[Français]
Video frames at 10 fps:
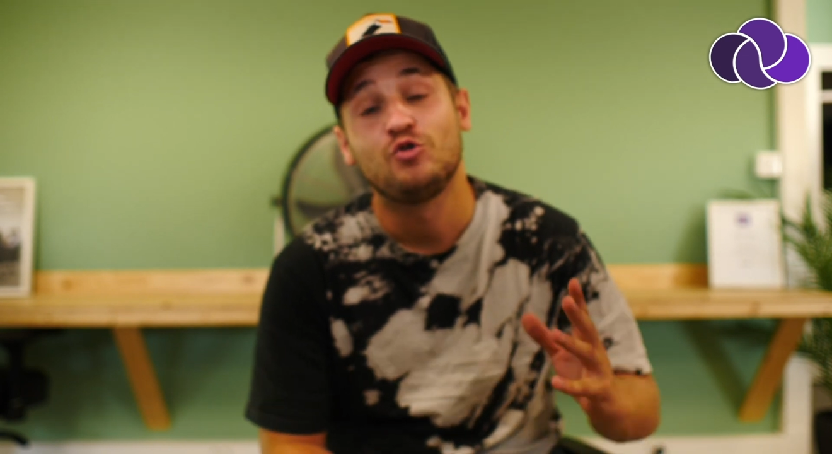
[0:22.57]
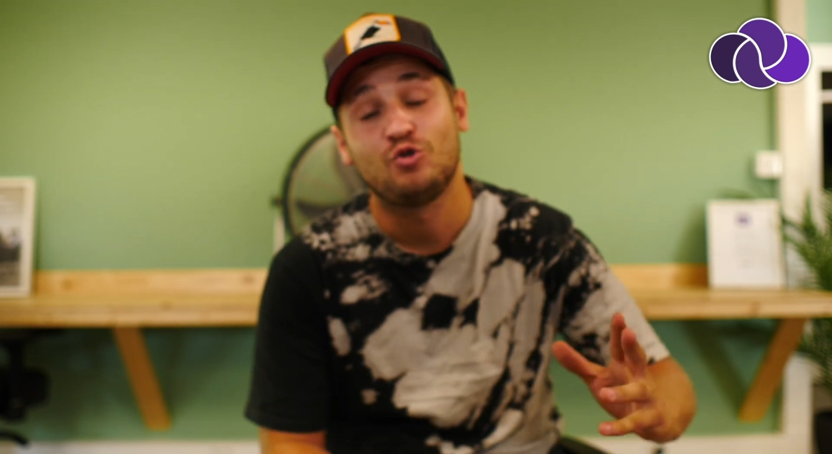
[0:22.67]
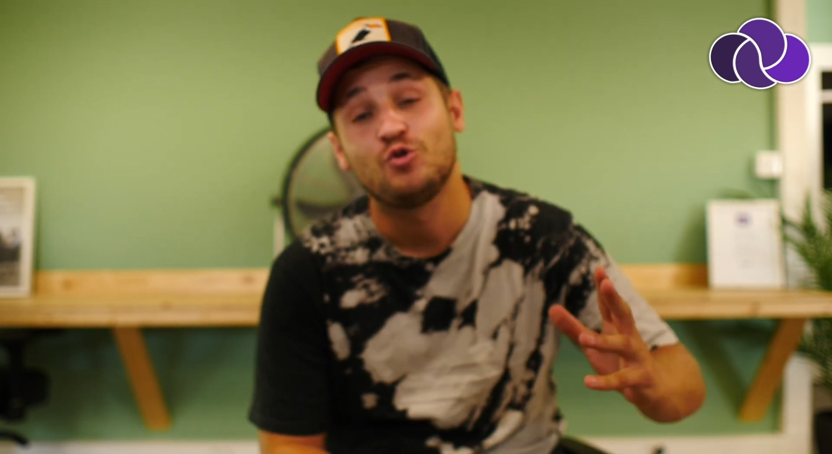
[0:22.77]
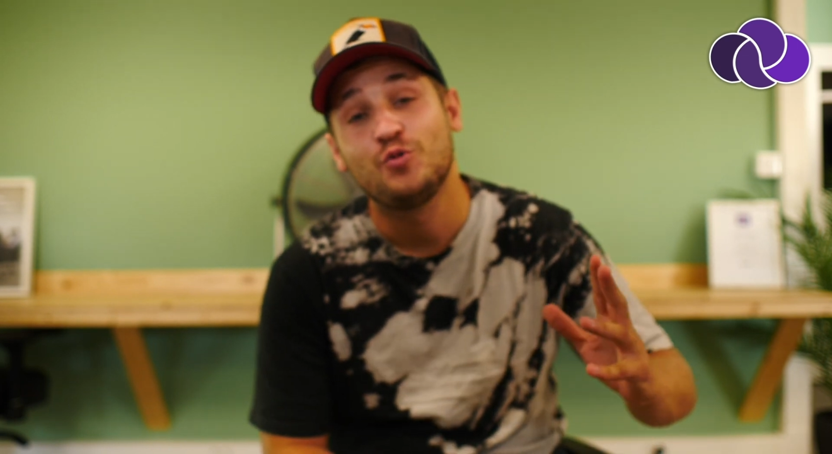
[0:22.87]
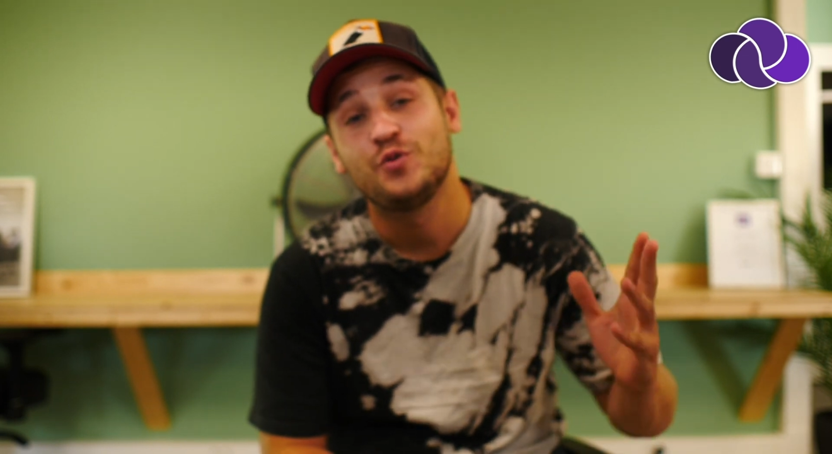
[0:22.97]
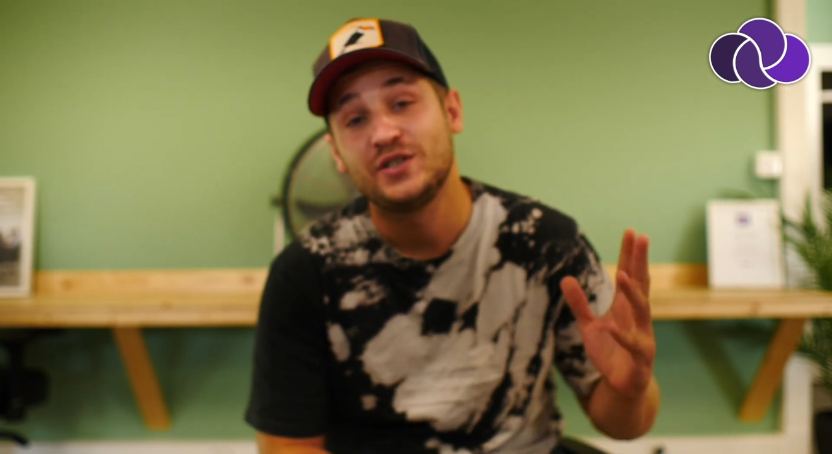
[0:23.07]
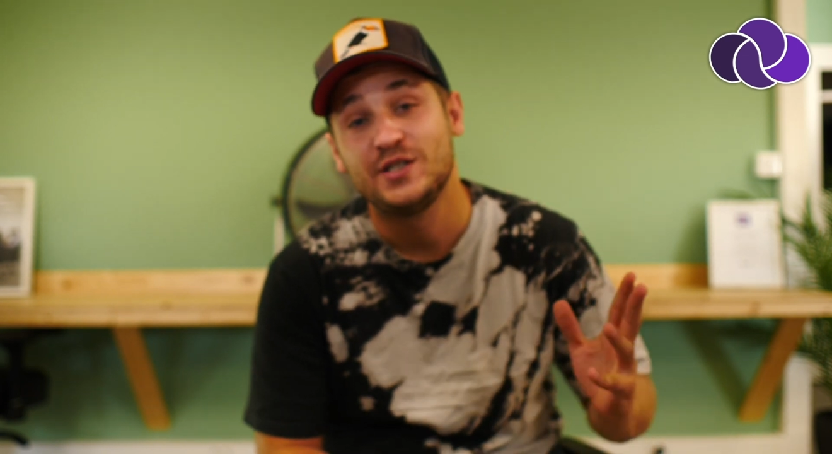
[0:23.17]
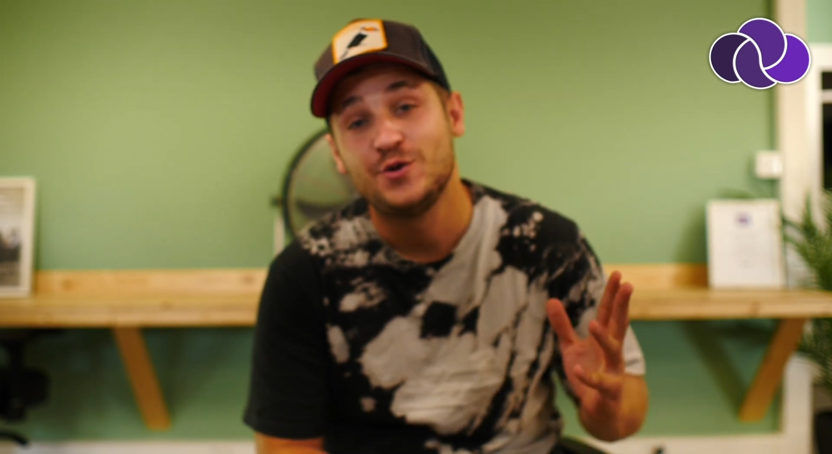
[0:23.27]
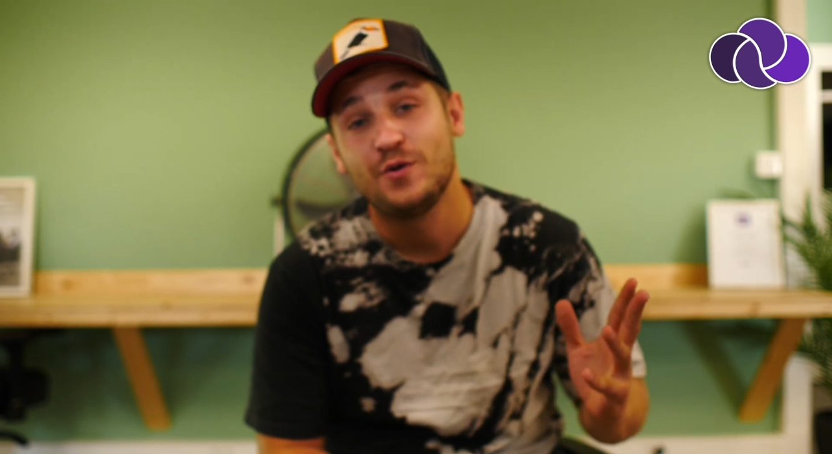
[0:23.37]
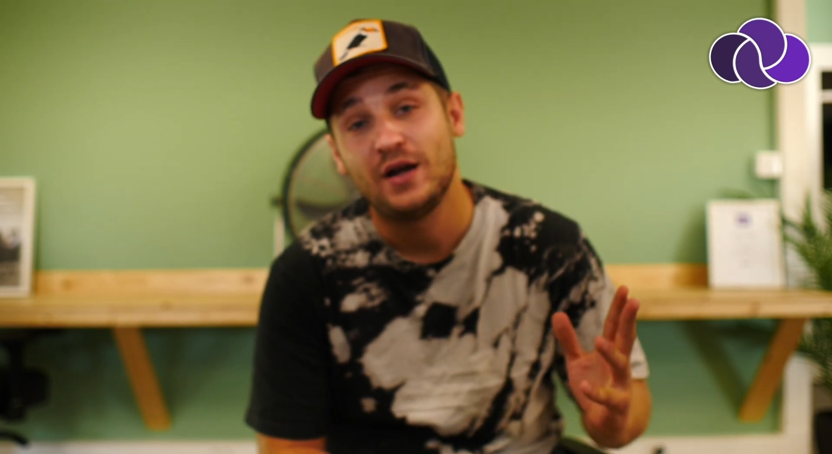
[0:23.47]
sur le
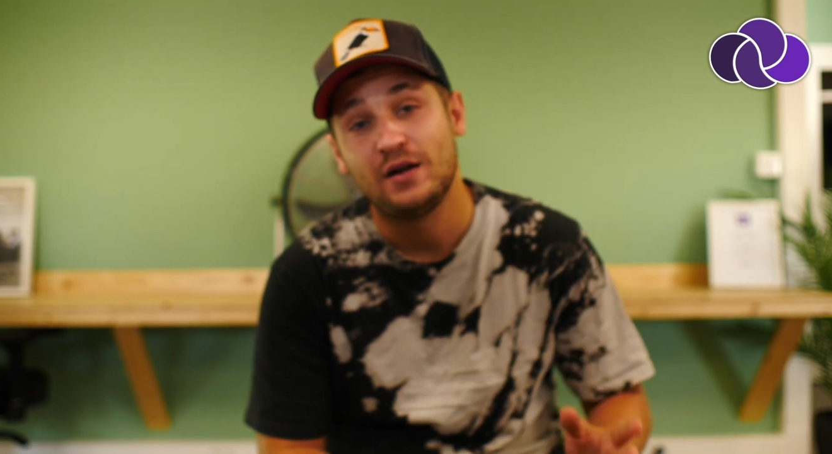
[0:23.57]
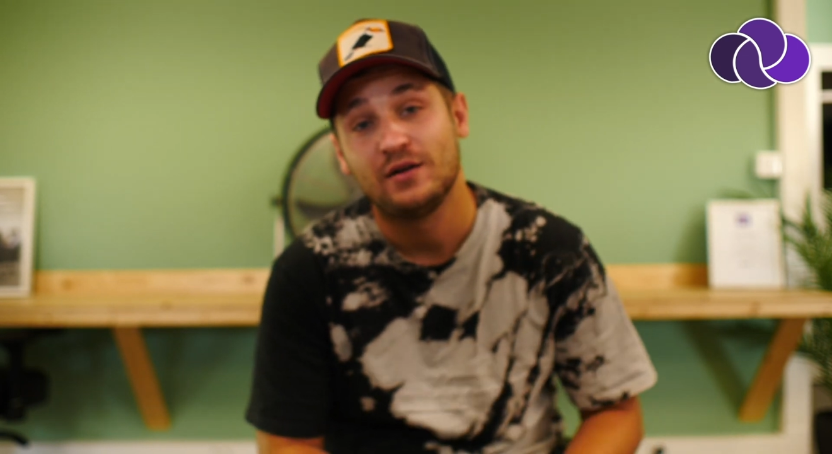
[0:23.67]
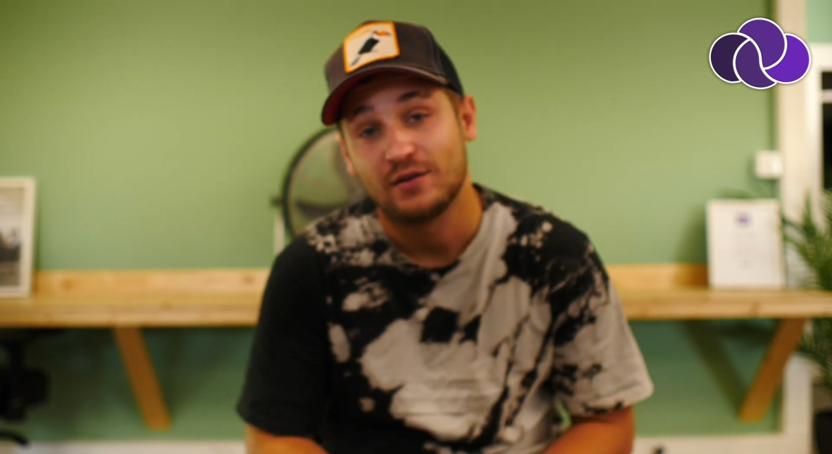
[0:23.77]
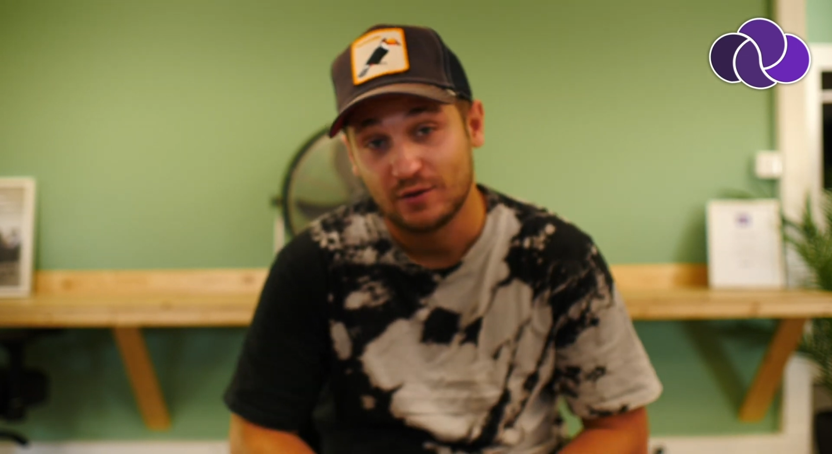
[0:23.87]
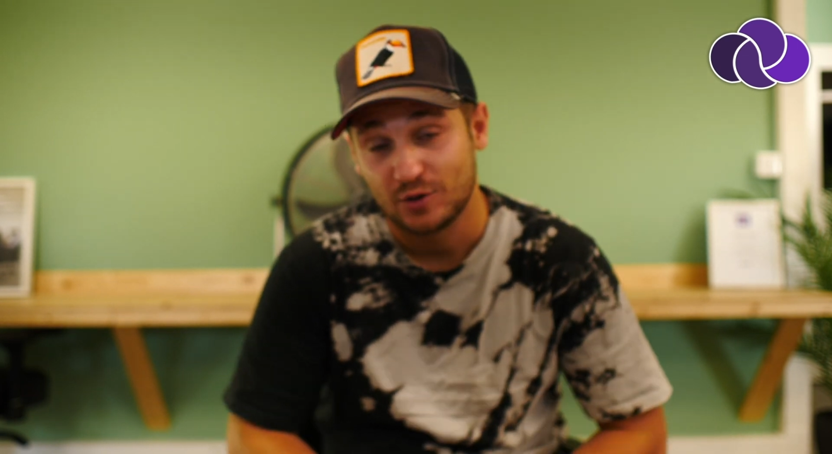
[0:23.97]
petit duel